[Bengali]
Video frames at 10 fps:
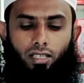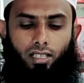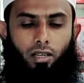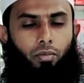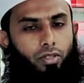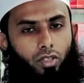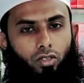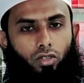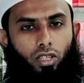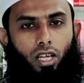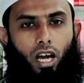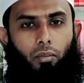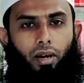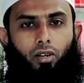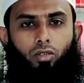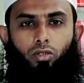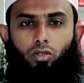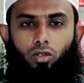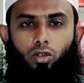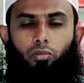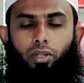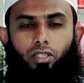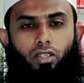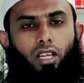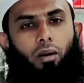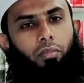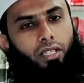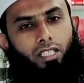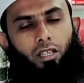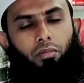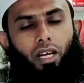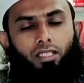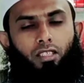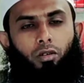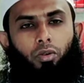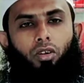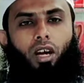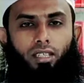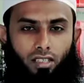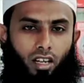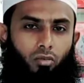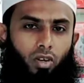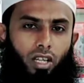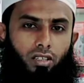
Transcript: আজকে পর্যন্তই আবার নতুন কোনো ভিডিও নিয়ে আপনাদের সামনে হাজির হব আসসালামু